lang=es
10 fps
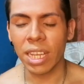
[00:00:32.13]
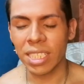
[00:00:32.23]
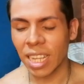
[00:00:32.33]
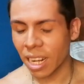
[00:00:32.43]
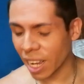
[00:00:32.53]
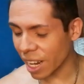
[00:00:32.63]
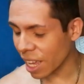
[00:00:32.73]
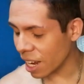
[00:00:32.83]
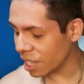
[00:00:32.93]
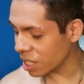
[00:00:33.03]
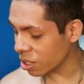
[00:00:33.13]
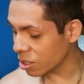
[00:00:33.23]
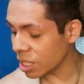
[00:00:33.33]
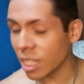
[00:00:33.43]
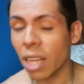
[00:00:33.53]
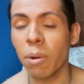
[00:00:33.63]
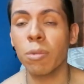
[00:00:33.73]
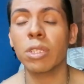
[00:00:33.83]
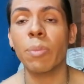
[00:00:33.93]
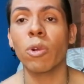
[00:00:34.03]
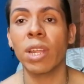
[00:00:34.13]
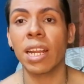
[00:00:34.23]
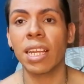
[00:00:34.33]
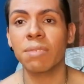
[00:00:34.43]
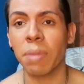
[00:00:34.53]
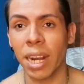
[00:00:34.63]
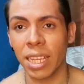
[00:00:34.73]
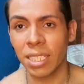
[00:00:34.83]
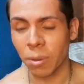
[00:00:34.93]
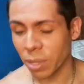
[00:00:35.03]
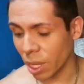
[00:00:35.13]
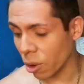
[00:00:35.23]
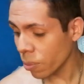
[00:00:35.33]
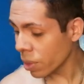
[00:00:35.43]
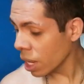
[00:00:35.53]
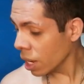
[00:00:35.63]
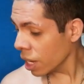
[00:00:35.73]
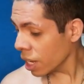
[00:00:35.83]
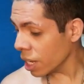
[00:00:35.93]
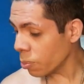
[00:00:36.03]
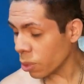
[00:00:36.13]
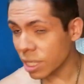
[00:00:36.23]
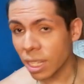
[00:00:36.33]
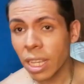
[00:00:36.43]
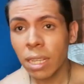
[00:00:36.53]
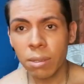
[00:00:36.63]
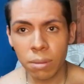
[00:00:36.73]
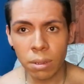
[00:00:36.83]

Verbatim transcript: que están geniales, entonces dije vamos a ponerlas para este video. Y pues sí,